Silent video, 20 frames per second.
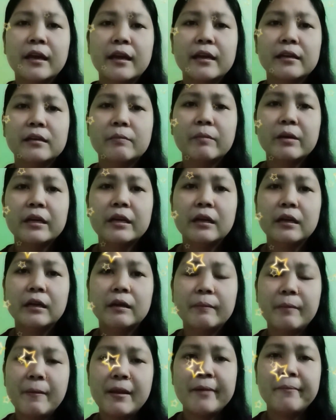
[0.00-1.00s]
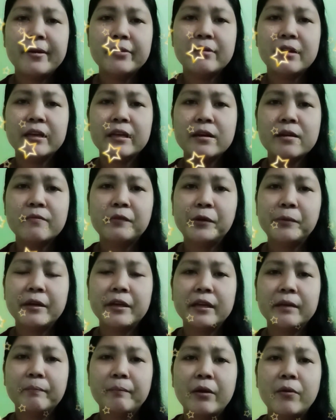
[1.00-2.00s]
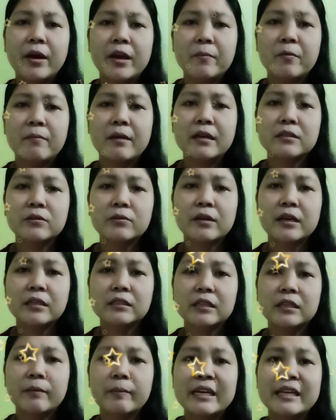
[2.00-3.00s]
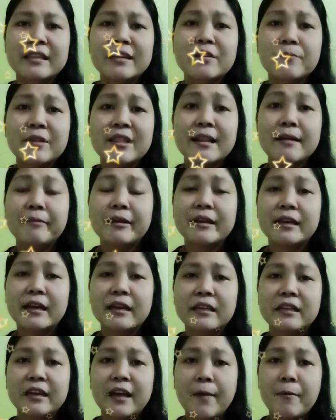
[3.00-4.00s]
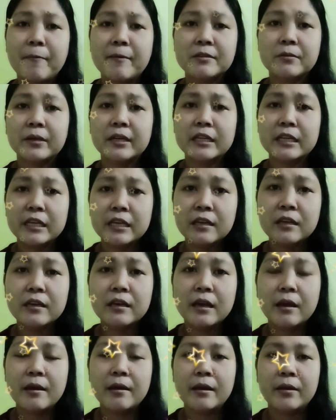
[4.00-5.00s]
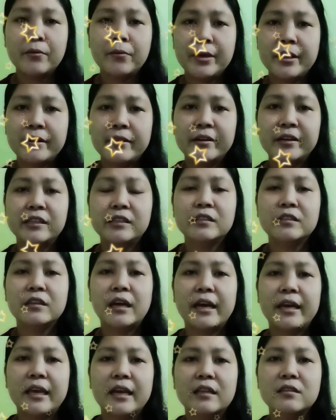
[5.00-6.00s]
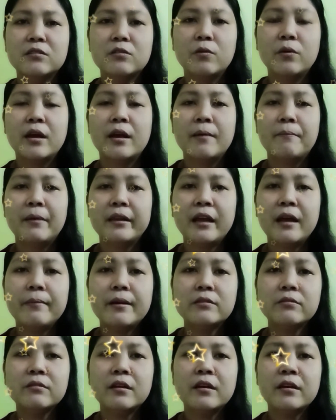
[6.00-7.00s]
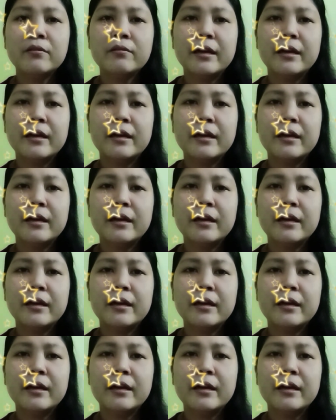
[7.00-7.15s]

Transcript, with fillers: Yan, magpipilapan nyo lang yan na form na yan bago kayo pumasok. Kasi kapag hindi nyo pinilapan yan, hindi kayo papasokin ni Kuya Guard. Ayan, so, pag nakapasok na kayo